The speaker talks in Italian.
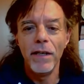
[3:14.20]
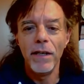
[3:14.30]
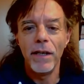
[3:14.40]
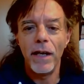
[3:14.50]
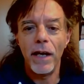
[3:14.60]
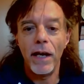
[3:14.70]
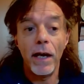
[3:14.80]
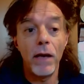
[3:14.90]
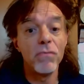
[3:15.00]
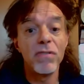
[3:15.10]

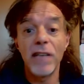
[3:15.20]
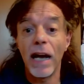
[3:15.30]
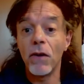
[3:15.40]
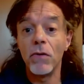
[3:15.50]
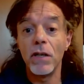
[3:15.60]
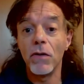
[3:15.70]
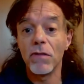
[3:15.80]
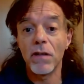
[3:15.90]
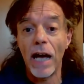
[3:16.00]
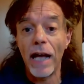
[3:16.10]
eh, un sacco di
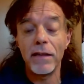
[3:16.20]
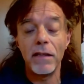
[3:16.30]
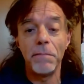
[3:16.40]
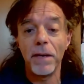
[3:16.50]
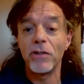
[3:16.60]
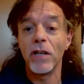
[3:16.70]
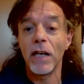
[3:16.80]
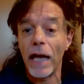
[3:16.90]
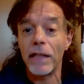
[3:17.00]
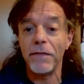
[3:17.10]
contratti per
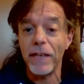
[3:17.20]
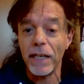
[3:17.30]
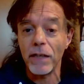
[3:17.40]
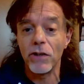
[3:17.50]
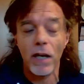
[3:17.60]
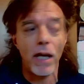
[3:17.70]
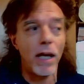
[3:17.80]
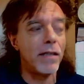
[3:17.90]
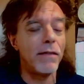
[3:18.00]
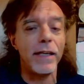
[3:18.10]
cercare di
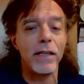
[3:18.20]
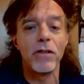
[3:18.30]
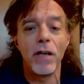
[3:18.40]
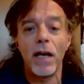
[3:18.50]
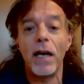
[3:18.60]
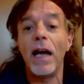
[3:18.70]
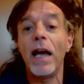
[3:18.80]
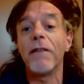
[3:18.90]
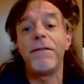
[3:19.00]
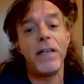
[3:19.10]
vincere, di vincere,
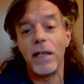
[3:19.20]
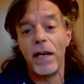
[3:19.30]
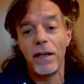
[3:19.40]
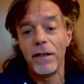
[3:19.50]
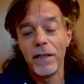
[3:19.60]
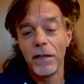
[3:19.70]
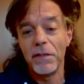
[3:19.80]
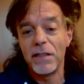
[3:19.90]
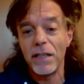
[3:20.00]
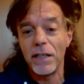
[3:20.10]
alla fine come
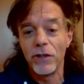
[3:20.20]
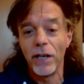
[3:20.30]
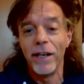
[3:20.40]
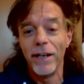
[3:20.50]
si dice?